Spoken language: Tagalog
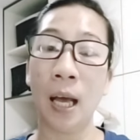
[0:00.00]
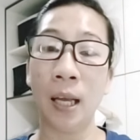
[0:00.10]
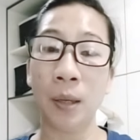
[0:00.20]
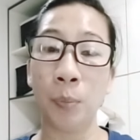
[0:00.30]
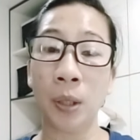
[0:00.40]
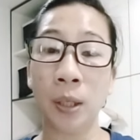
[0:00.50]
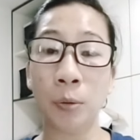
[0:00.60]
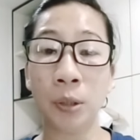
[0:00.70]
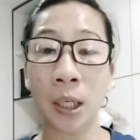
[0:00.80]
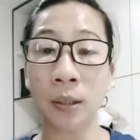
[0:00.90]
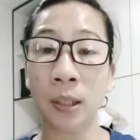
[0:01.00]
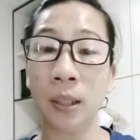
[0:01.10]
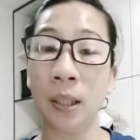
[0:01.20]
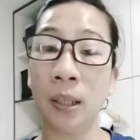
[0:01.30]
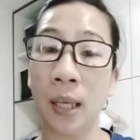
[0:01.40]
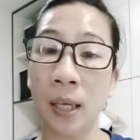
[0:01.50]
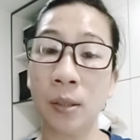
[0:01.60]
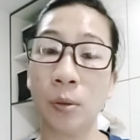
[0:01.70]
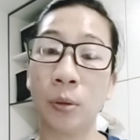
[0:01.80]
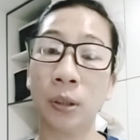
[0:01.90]
ay pwede ho nating
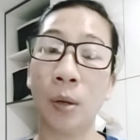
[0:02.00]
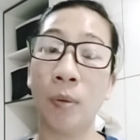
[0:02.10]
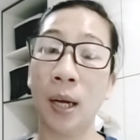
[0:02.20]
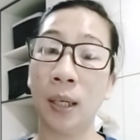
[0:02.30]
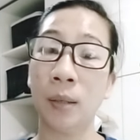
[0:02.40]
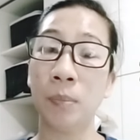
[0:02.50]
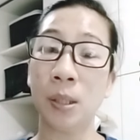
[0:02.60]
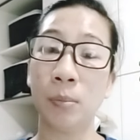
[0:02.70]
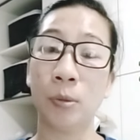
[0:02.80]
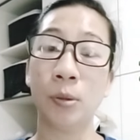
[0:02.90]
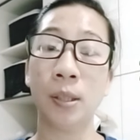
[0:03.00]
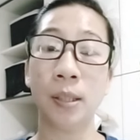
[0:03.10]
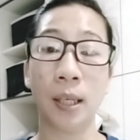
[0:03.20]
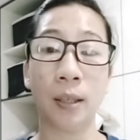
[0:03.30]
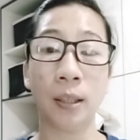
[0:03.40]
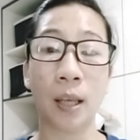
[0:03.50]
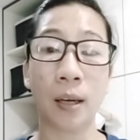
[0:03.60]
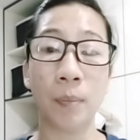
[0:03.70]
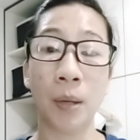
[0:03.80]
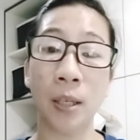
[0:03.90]
i-text or tawagan mismo si
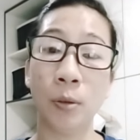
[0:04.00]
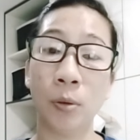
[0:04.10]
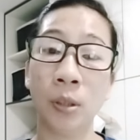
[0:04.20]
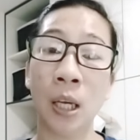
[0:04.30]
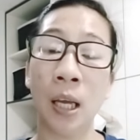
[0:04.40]
Secretary Bello